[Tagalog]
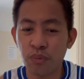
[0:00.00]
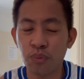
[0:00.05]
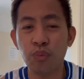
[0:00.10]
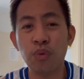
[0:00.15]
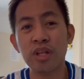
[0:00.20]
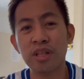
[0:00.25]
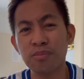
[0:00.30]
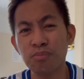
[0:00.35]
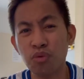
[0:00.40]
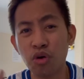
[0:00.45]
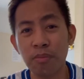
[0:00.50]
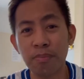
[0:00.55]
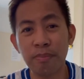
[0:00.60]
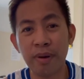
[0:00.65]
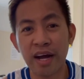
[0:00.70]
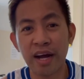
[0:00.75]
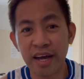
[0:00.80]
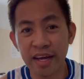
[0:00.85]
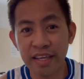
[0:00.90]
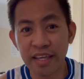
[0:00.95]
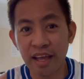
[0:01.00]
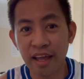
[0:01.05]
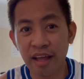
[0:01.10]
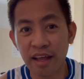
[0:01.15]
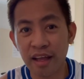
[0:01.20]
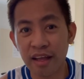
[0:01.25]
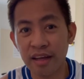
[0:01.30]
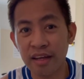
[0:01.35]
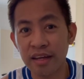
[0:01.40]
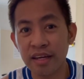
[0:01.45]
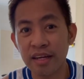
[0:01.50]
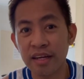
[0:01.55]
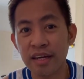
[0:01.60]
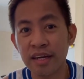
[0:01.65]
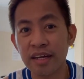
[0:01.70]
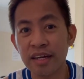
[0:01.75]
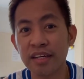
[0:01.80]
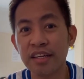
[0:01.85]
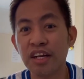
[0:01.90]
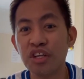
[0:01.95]
What more pa kaya
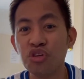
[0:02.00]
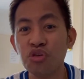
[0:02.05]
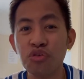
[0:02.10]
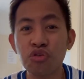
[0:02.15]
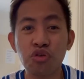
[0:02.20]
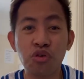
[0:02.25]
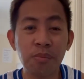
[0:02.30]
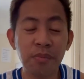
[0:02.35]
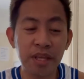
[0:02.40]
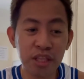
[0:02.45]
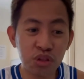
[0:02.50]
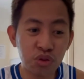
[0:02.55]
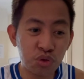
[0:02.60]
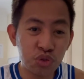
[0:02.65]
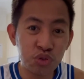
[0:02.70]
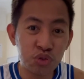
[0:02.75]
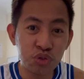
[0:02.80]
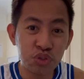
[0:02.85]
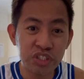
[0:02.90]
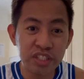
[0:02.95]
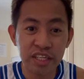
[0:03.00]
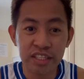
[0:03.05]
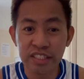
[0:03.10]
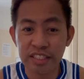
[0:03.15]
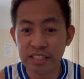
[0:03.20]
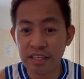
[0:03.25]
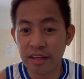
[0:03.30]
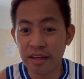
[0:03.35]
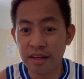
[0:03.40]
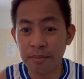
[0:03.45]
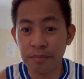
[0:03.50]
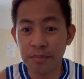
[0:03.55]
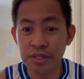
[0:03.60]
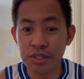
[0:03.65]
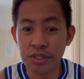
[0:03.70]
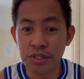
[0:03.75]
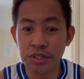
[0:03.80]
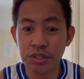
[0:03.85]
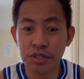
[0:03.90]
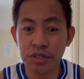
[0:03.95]
na yung komento nyo dyan sa
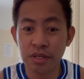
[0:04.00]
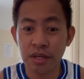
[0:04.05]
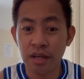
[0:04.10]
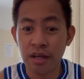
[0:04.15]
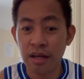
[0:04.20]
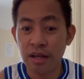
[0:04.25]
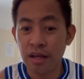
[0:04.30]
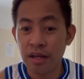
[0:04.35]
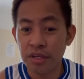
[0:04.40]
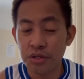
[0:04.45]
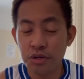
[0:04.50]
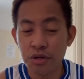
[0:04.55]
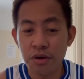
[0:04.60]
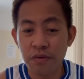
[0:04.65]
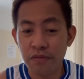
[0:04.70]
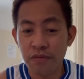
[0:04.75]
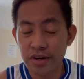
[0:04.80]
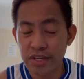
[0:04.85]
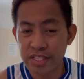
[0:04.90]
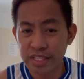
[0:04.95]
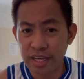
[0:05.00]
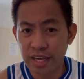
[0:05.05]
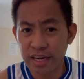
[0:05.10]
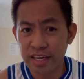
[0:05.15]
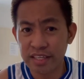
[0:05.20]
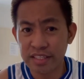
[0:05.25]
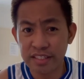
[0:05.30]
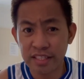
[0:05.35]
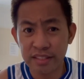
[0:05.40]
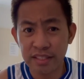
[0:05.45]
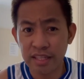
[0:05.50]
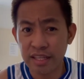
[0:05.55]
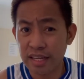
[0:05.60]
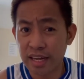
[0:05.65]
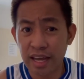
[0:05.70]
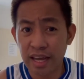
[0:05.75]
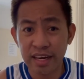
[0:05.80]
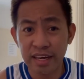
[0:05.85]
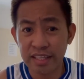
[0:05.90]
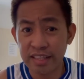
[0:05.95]
Miss Universe Canada,
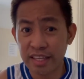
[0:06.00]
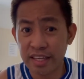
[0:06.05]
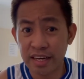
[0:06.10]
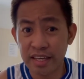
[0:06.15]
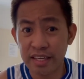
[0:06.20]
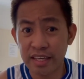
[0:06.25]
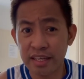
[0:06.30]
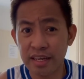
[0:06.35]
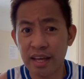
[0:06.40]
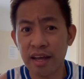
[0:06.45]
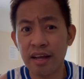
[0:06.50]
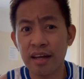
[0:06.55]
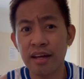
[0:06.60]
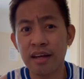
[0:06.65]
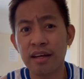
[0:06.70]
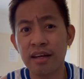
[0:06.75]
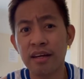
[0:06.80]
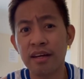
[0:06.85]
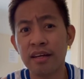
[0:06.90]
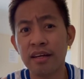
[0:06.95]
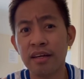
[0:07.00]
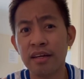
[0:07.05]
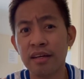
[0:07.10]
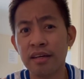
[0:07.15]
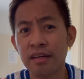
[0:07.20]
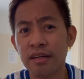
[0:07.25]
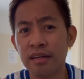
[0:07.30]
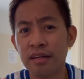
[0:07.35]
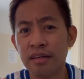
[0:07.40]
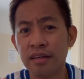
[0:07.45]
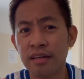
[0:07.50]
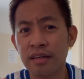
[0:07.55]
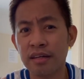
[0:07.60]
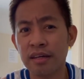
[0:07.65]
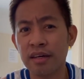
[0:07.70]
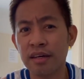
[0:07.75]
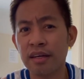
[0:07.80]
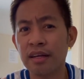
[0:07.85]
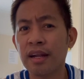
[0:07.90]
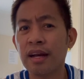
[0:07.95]
Canada na yan na
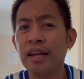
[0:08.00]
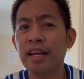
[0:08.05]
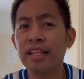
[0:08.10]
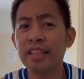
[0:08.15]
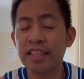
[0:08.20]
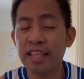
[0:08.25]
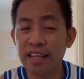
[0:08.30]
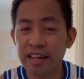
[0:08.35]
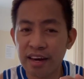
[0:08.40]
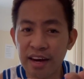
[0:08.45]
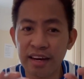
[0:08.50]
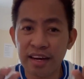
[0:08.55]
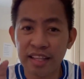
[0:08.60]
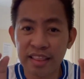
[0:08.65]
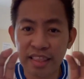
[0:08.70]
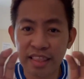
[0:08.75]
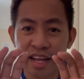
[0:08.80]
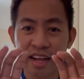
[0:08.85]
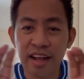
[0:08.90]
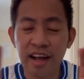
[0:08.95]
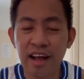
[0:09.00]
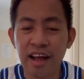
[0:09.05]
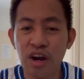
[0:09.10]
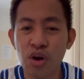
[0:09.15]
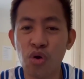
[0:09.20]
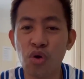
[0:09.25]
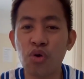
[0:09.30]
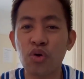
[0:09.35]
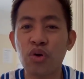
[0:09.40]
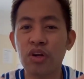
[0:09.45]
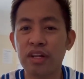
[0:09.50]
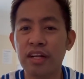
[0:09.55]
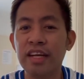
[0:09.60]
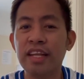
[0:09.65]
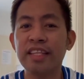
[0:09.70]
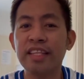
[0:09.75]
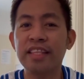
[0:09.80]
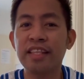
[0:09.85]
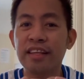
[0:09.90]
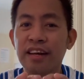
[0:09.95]
literal na Tagalog,
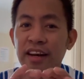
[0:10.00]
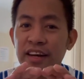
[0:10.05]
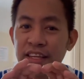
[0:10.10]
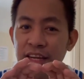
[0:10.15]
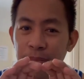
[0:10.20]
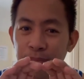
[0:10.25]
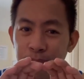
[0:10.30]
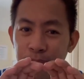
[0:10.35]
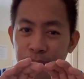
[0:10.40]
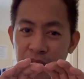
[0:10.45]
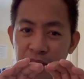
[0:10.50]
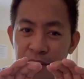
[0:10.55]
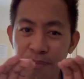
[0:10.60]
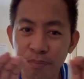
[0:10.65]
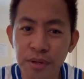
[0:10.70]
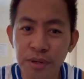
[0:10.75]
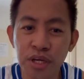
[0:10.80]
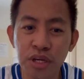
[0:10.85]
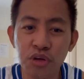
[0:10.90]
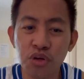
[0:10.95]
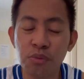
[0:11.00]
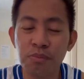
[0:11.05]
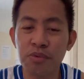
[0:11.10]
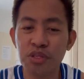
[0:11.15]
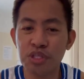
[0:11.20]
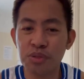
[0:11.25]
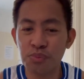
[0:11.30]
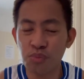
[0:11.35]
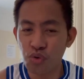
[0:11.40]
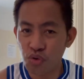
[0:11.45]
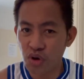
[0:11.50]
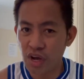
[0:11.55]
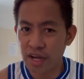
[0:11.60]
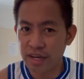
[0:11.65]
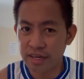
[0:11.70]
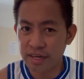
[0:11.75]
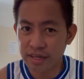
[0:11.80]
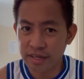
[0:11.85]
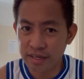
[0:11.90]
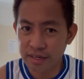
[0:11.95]
literal na Pilipino mismo
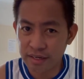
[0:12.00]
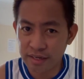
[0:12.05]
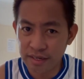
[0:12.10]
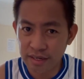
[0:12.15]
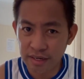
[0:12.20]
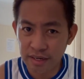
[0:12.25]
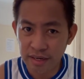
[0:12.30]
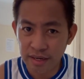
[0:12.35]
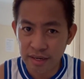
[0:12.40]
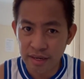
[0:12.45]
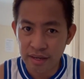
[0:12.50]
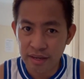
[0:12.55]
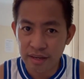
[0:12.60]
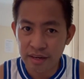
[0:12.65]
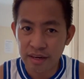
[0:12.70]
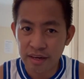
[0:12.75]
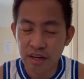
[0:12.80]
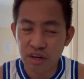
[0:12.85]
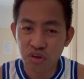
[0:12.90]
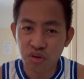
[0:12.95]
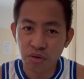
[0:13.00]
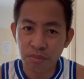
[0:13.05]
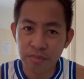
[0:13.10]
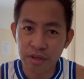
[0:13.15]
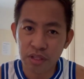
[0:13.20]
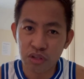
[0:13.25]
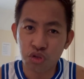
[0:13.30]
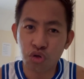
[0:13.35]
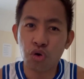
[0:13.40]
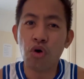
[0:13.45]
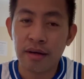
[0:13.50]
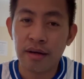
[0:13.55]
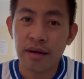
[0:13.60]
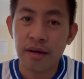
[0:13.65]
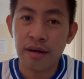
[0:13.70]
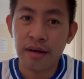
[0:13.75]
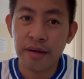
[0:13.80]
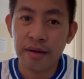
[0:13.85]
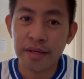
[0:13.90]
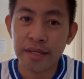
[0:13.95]
ang nagkomento.
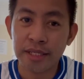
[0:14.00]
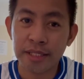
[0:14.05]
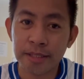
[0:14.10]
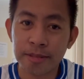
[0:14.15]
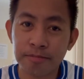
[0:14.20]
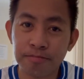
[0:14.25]
Ay.